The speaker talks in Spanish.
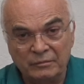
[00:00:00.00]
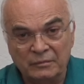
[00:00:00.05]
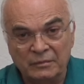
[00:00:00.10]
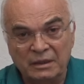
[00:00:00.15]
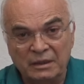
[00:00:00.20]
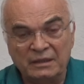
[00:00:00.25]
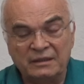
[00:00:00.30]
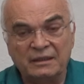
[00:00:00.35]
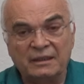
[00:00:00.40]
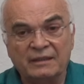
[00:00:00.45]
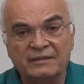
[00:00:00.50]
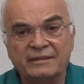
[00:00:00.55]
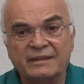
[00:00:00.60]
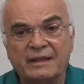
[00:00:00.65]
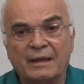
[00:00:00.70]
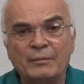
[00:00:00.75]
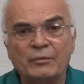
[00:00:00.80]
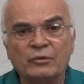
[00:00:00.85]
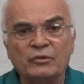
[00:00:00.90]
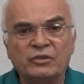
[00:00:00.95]
Y si
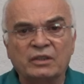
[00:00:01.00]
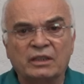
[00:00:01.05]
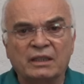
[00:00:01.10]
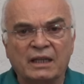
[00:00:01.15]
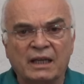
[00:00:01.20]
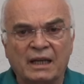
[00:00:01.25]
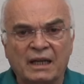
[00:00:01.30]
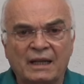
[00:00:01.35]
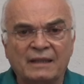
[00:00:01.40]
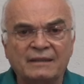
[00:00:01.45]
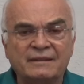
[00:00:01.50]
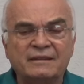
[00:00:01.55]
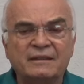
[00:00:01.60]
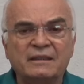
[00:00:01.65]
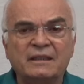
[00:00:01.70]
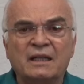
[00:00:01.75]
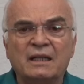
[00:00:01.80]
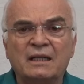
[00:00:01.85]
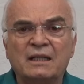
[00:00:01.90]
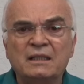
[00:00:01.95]
estamos en
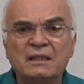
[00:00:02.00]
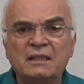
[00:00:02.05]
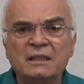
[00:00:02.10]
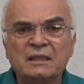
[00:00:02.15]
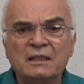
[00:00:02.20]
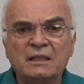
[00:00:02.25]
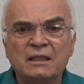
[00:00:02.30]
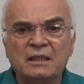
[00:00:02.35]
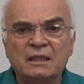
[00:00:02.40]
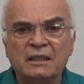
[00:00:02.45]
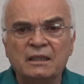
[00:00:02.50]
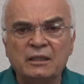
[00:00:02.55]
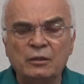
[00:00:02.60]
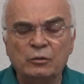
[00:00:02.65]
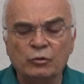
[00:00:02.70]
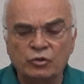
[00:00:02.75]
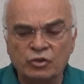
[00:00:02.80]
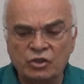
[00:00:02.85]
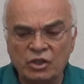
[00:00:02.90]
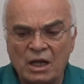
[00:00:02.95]
gracia y
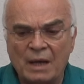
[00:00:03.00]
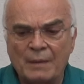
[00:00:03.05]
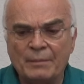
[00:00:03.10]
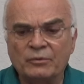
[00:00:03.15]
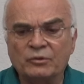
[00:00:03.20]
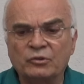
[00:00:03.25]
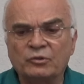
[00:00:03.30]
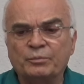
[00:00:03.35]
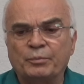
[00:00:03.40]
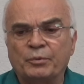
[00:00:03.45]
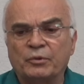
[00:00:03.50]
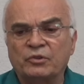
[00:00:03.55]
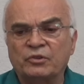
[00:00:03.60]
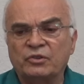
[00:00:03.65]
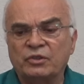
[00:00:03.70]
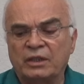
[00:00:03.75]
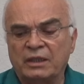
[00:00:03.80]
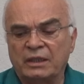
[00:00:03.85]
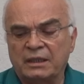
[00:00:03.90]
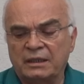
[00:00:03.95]
luchamos por
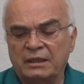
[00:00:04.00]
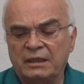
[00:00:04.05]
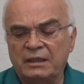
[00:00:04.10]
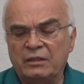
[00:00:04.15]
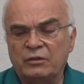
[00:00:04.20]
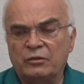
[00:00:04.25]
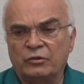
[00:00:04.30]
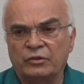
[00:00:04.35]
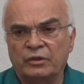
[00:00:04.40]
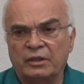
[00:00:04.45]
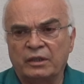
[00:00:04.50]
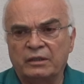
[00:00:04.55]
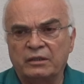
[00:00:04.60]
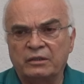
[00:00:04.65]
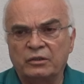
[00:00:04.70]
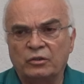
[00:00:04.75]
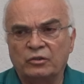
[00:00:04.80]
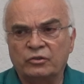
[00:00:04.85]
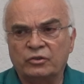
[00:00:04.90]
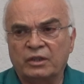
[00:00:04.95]
ser hijos de
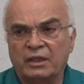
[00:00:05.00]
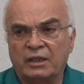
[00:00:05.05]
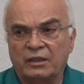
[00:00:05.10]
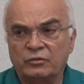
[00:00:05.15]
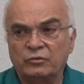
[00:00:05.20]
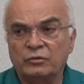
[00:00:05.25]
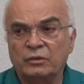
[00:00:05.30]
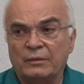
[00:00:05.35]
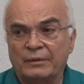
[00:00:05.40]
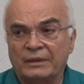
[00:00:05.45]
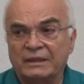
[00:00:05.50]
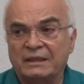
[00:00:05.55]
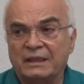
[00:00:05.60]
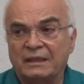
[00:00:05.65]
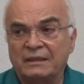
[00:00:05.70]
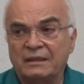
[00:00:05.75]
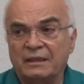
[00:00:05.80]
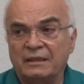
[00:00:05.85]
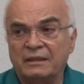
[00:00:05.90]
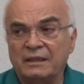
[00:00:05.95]
Dios, que es una
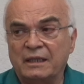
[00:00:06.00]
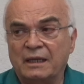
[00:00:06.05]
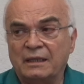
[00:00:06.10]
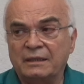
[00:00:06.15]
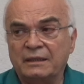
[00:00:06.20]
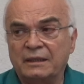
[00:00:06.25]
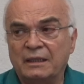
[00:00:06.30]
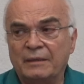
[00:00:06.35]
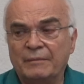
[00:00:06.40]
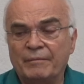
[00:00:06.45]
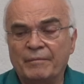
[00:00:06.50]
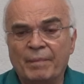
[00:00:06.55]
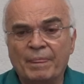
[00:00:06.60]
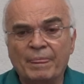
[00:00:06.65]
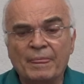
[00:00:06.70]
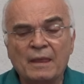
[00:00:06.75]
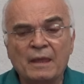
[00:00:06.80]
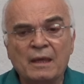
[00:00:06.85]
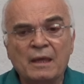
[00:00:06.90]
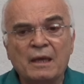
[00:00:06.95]
batalla diaria,
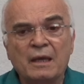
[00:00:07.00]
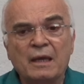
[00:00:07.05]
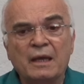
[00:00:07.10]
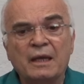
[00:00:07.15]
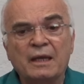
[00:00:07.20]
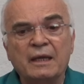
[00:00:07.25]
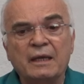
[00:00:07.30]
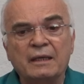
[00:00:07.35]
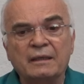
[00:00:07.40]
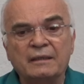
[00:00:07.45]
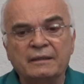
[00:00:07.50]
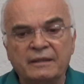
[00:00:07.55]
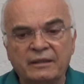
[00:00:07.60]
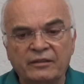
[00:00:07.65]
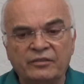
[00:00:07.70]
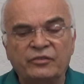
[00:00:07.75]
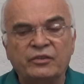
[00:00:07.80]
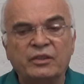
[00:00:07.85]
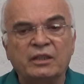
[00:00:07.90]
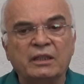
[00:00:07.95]
eh,
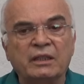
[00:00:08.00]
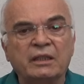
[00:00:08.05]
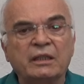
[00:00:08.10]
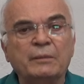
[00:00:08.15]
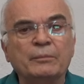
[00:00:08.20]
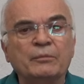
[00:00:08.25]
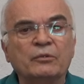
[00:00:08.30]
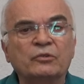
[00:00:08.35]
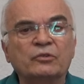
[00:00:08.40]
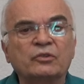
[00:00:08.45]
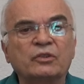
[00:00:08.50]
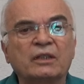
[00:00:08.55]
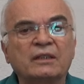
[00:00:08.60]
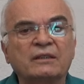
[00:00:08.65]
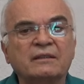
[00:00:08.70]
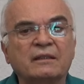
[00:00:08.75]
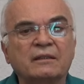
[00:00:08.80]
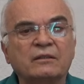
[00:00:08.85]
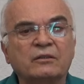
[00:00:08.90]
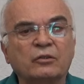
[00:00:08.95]
distinguimos
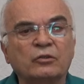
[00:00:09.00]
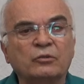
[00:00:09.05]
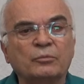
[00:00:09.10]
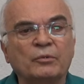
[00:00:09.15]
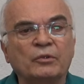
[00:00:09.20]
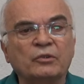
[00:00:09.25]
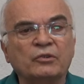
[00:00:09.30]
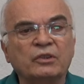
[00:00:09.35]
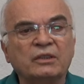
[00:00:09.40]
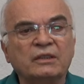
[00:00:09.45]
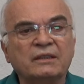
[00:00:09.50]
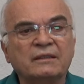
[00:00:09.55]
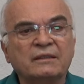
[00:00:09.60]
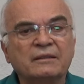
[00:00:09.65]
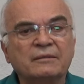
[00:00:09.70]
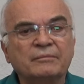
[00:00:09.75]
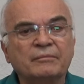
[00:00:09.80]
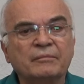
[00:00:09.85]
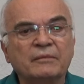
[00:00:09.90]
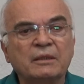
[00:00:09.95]
esas dos
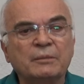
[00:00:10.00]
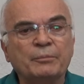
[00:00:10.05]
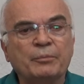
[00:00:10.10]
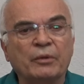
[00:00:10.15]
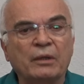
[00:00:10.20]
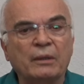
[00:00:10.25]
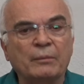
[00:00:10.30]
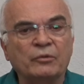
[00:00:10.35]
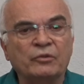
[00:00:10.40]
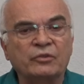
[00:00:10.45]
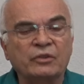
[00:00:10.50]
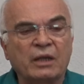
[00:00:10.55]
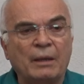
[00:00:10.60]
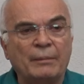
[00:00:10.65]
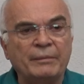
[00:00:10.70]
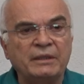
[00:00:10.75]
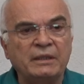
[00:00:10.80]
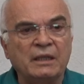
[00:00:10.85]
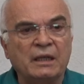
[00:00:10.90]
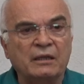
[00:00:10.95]
voces y podemos
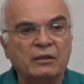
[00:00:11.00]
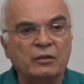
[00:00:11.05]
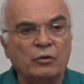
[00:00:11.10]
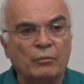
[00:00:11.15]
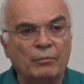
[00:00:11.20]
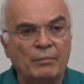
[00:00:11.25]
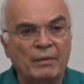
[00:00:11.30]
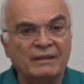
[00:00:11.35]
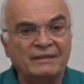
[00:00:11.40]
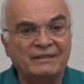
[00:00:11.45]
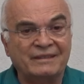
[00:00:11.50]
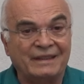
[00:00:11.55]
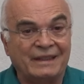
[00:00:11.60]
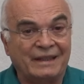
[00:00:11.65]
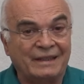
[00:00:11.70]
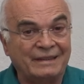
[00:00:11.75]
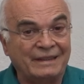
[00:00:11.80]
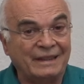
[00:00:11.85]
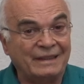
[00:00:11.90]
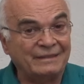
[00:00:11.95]
caminar con más
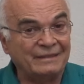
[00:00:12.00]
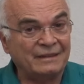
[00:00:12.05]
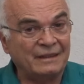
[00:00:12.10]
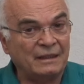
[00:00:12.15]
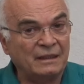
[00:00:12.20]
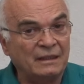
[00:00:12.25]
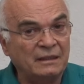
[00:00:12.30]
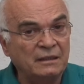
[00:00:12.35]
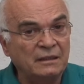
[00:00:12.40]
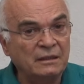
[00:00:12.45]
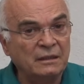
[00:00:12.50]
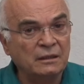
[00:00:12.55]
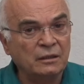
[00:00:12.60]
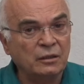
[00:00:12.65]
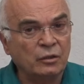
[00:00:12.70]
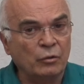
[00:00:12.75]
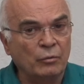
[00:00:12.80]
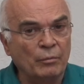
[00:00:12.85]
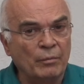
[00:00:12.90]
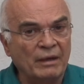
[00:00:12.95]
certeza,
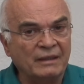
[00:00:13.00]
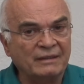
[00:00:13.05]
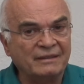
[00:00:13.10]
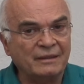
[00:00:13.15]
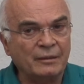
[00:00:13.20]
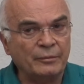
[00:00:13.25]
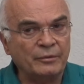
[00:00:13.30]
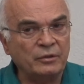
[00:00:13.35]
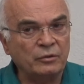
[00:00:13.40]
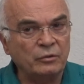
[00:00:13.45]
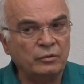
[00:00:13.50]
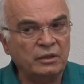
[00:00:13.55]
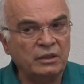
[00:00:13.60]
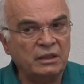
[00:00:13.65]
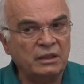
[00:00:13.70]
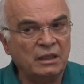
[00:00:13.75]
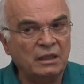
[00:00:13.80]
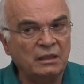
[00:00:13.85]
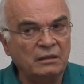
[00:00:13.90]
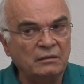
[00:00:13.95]
con más
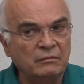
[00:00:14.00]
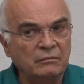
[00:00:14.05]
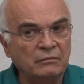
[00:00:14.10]
sabiduría.